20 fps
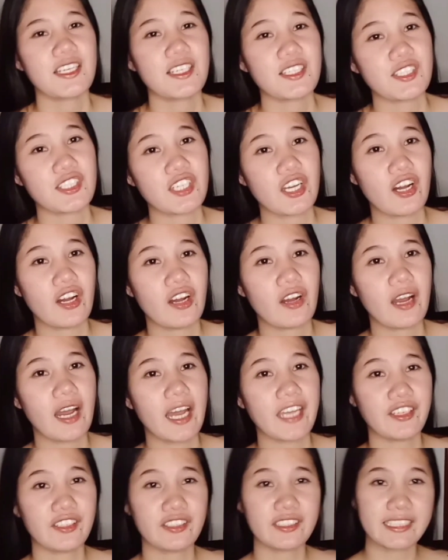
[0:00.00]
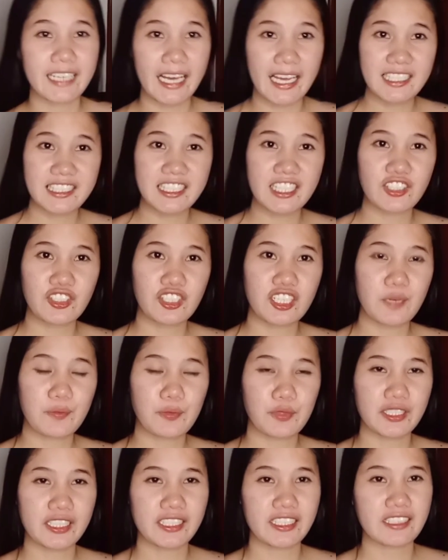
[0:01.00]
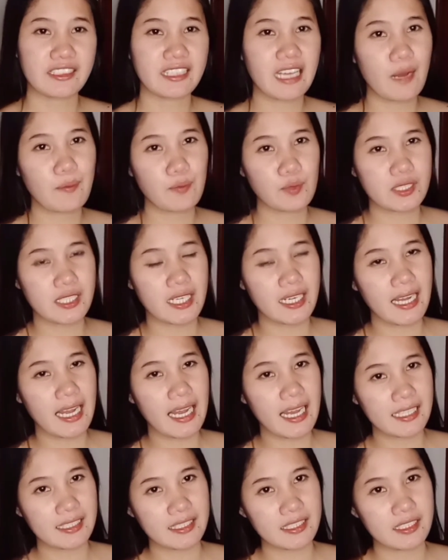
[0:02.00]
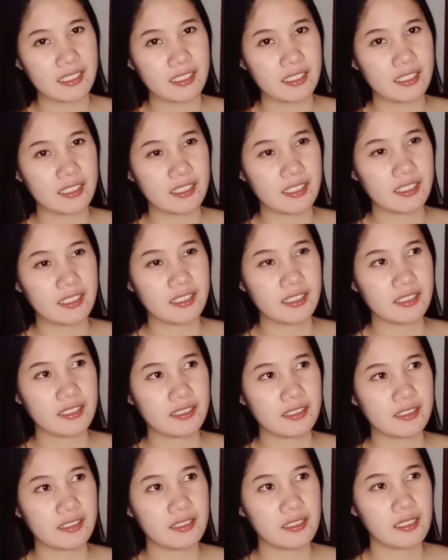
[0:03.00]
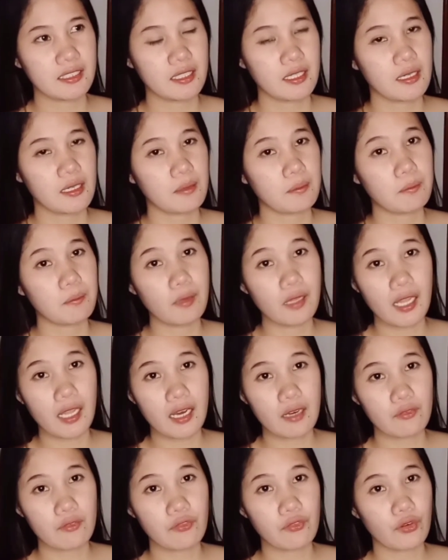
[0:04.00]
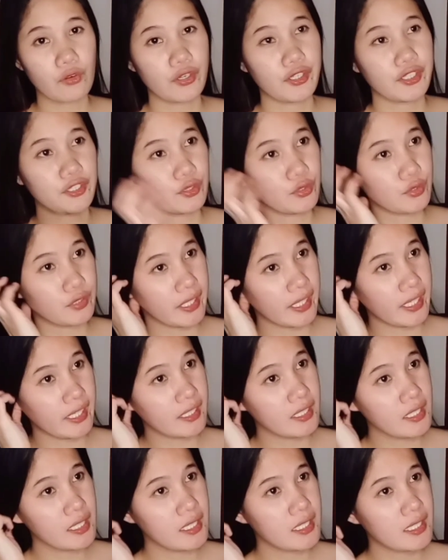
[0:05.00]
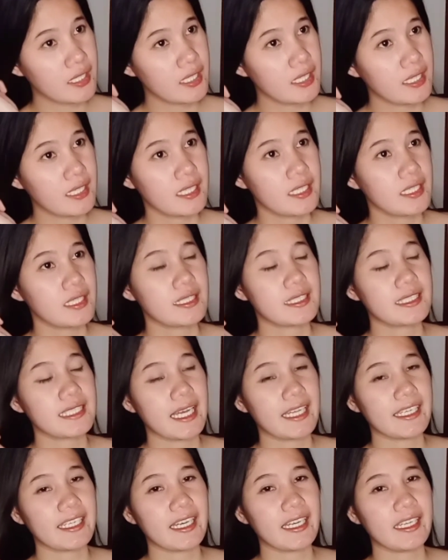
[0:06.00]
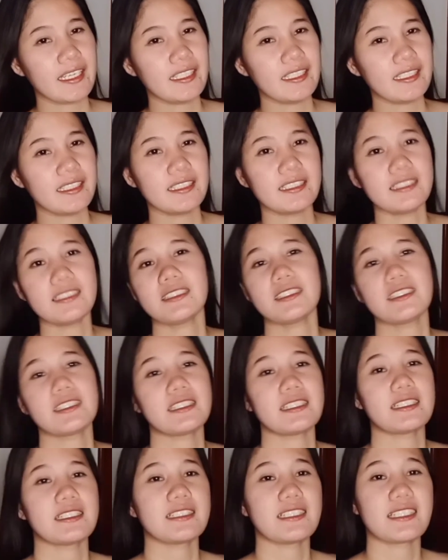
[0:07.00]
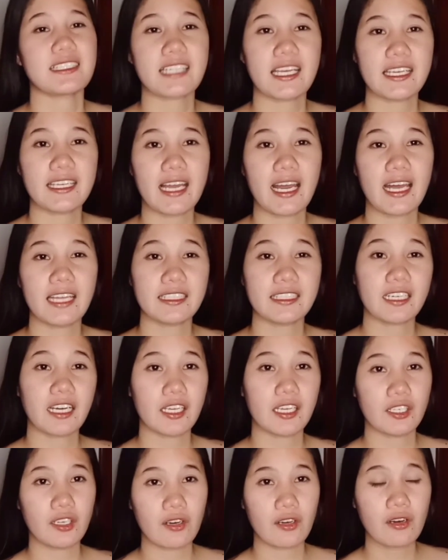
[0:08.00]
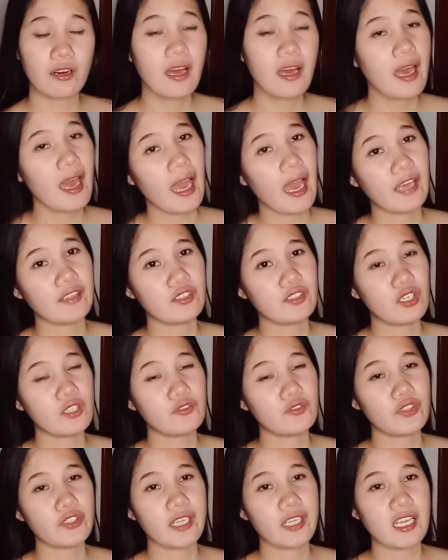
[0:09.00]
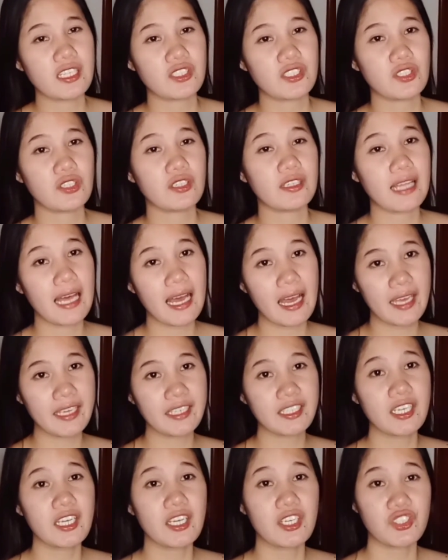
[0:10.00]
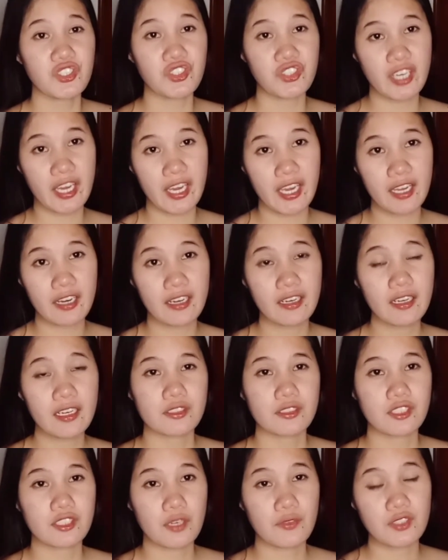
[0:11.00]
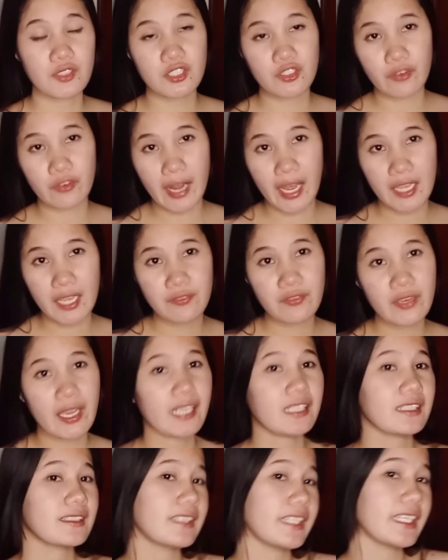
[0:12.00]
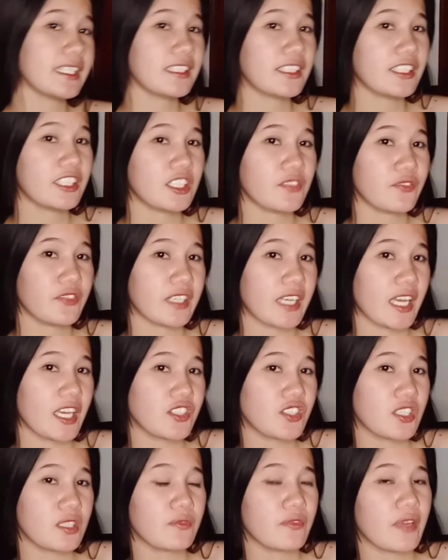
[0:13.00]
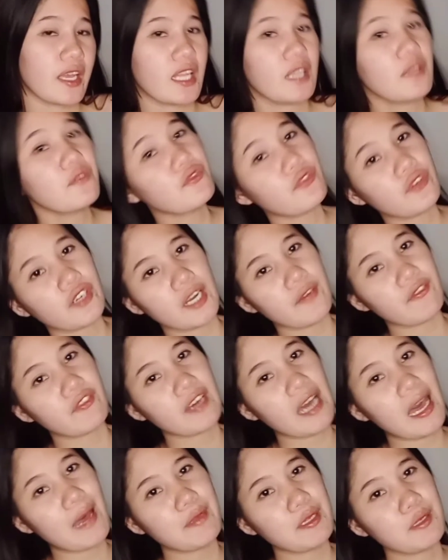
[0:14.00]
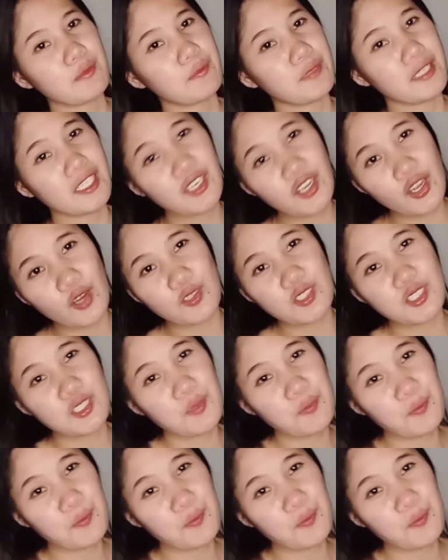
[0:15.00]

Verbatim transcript: So, ayun guys, ito na po natatapos ang ating vlog for today. Sana ay nasayahan kayo. And don't forget to like, share, subscribe, and click the notification bell for upcoming videos.